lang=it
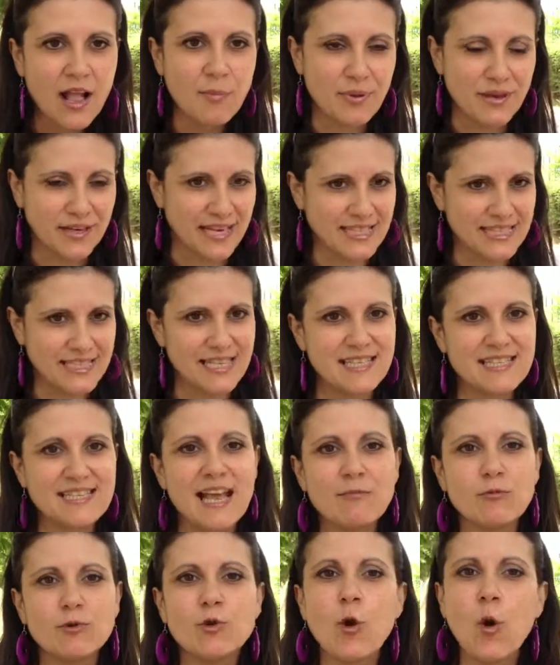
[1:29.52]
perché se
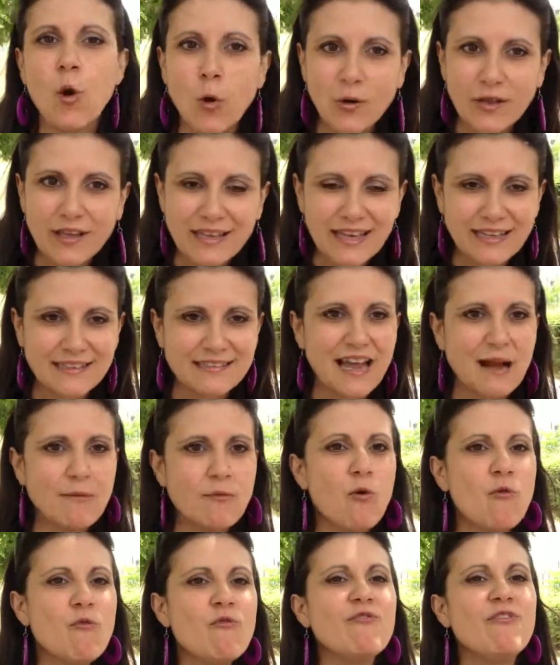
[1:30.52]
siamo noi che
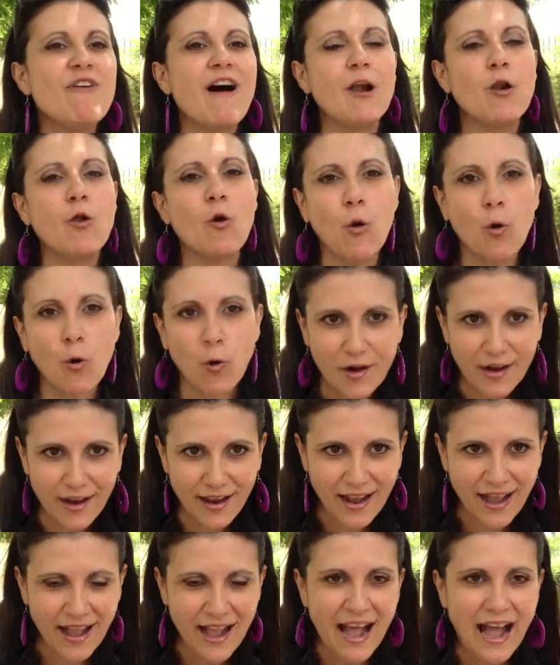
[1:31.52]
diamo un
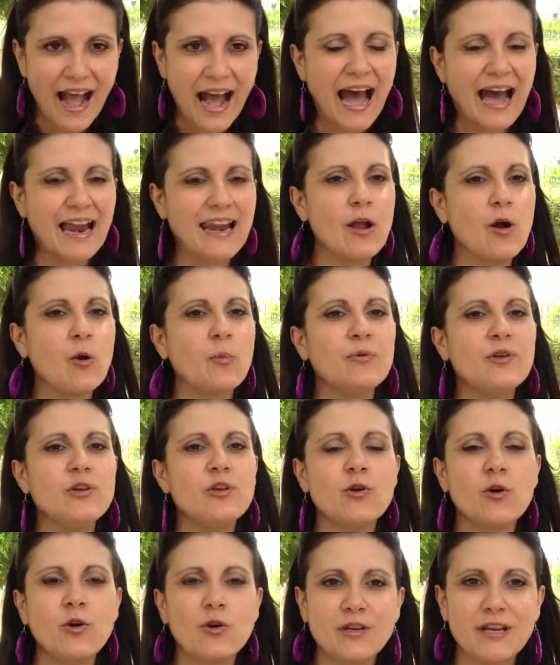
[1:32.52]
valore alle
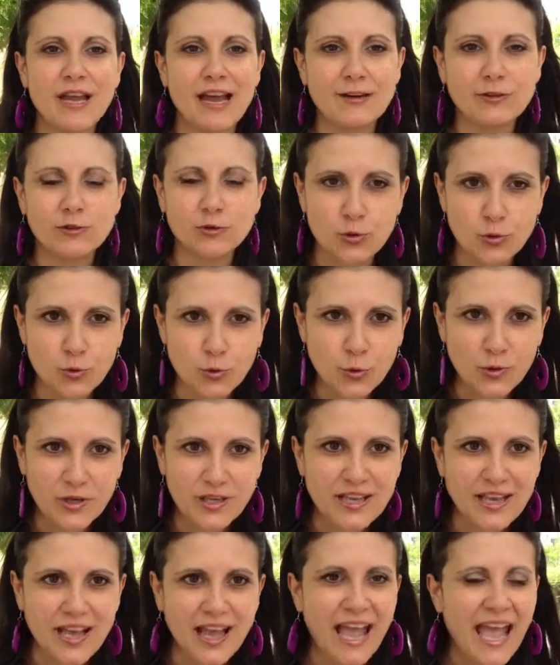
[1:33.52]
opinioni
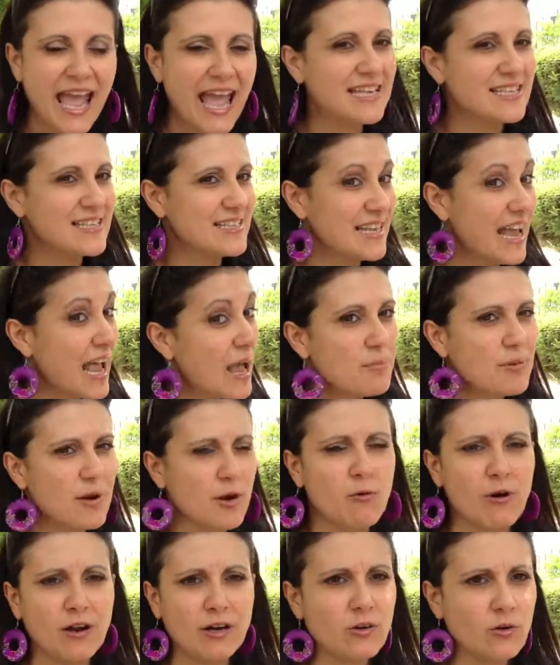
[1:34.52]
altrui è
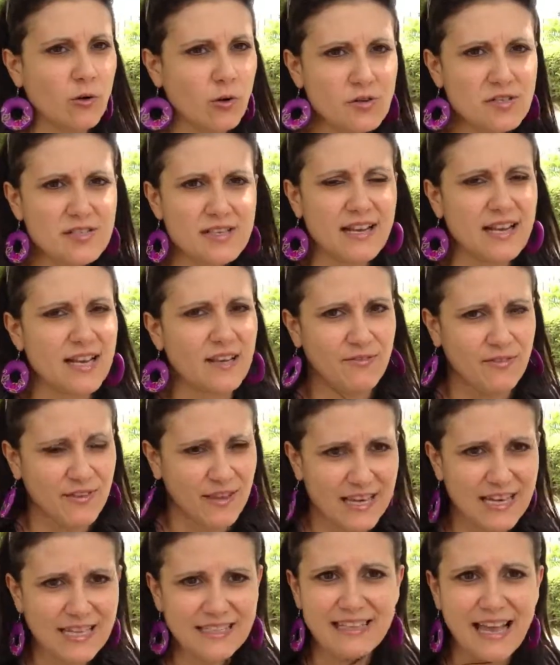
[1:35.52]
sempre qualcosa che
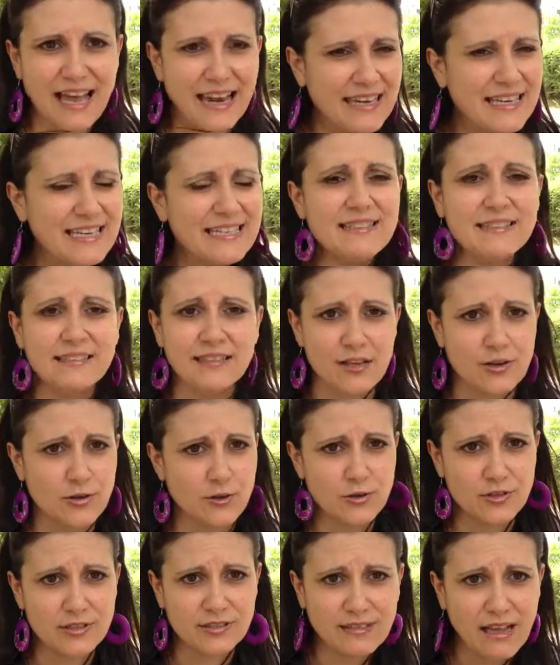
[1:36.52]
viene
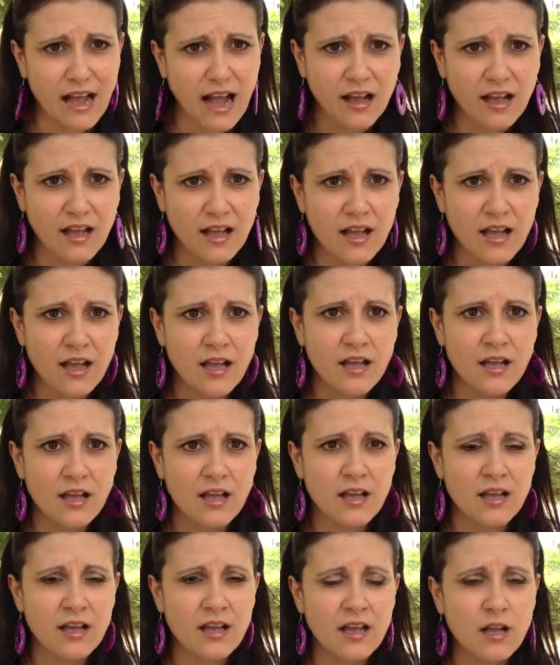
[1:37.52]
dall'interiorità.
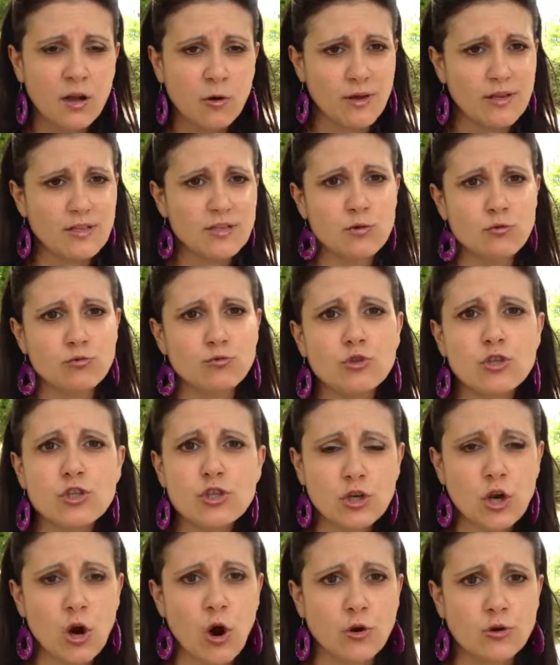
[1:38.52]
Questo è un
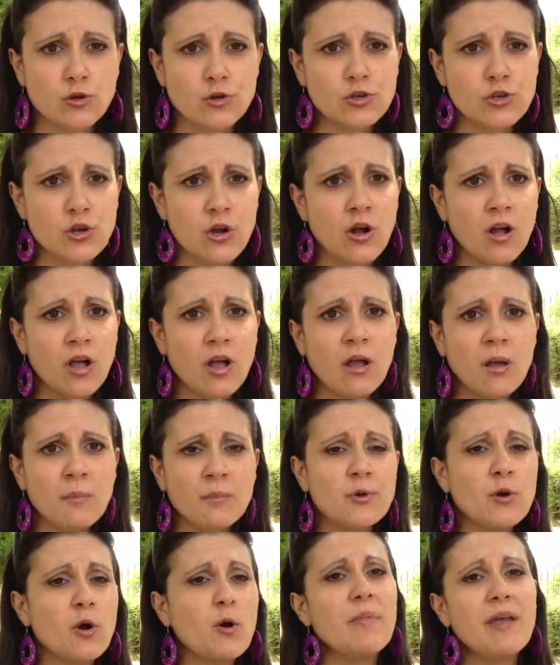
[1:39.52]
discorso
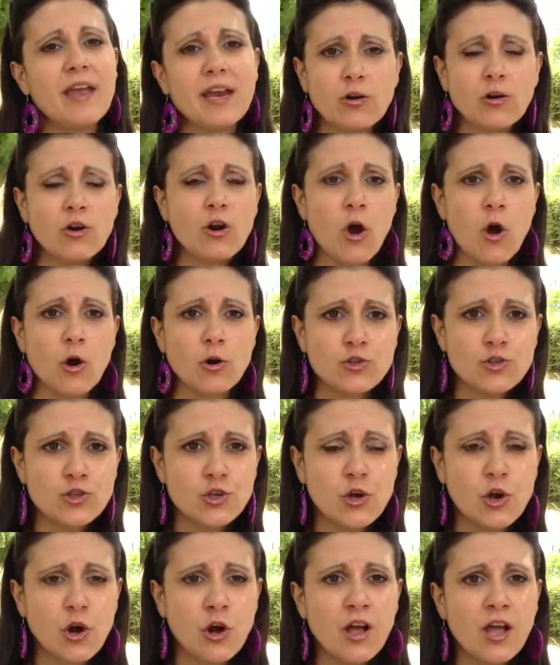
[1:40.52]
più o meno
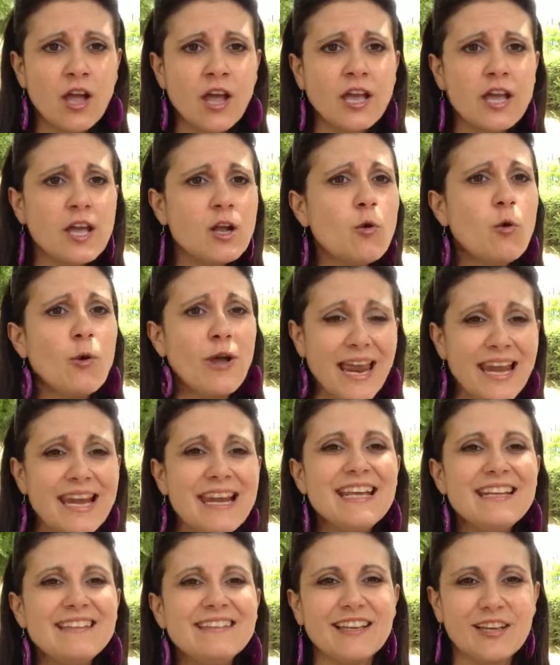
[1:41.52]
logico in cui è
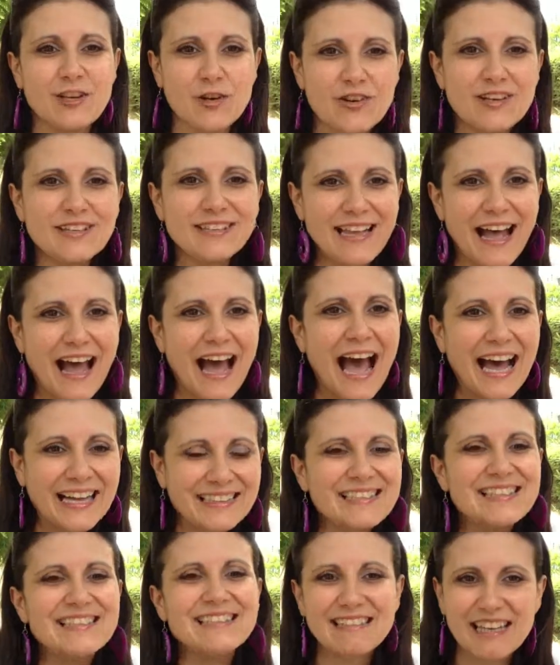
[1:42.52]
l'interiorità
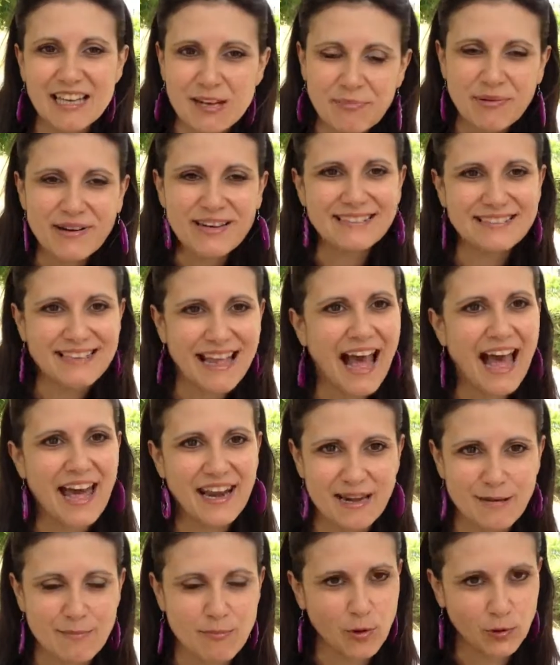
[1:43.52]
ad
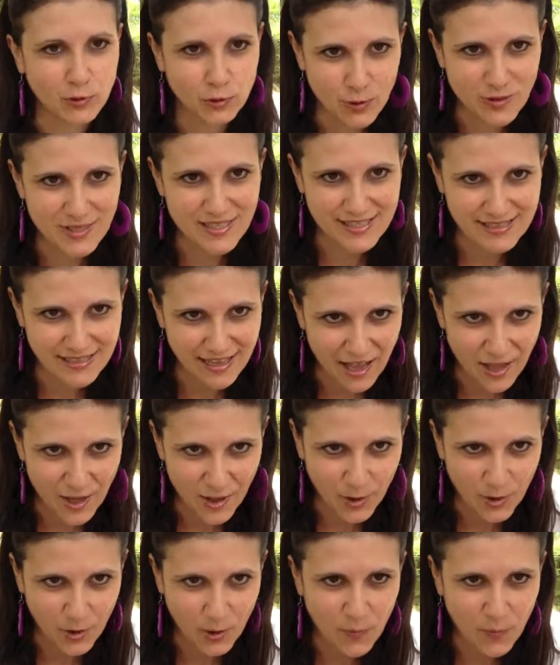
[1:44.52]
interpretare il mondo esterno.